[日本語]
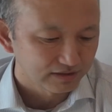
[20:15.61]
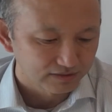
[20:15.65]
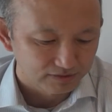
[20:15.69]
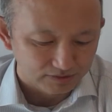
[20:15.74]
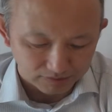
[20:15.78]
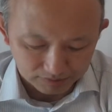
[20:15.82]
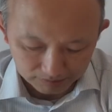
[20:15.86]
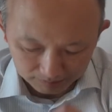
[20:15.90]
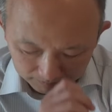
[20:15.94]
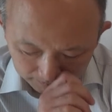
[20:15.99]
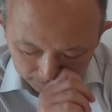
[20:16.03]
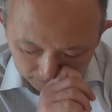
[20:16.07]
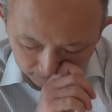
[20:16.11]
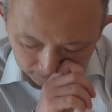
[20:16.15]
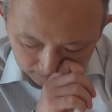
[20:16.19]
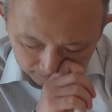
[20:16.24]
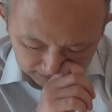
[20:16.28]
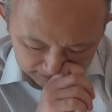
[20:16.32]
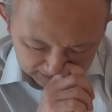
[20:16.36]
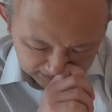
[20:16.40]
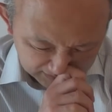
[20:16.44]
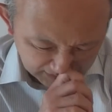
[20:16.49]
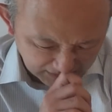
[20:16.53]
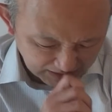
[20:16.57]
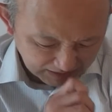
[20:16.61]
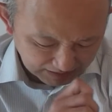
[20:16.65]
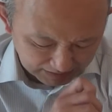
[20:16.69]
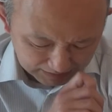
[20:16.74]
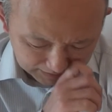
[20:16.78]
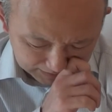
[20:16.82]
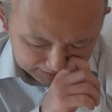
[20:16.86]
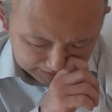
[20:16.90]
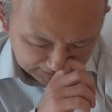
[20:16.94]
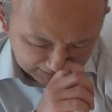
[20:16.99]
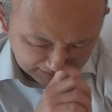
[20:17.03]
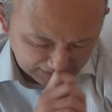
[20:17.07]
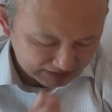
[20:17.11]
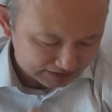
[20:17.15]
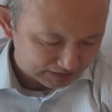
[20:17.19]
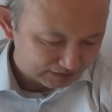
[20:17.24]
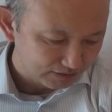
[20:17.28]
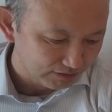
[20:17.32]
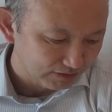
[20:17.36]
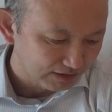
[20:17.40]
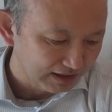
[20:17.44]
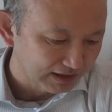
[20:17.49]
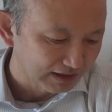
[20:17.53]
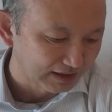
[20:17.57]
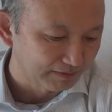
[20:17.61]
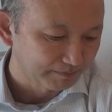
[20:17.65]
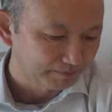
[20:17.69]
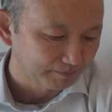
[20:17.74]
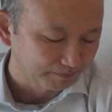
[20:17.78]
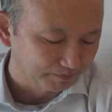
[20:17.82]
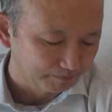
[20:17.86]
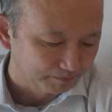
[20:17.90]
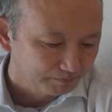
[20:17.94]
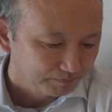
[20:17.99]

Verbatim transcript: あの、街が破壊されるとか、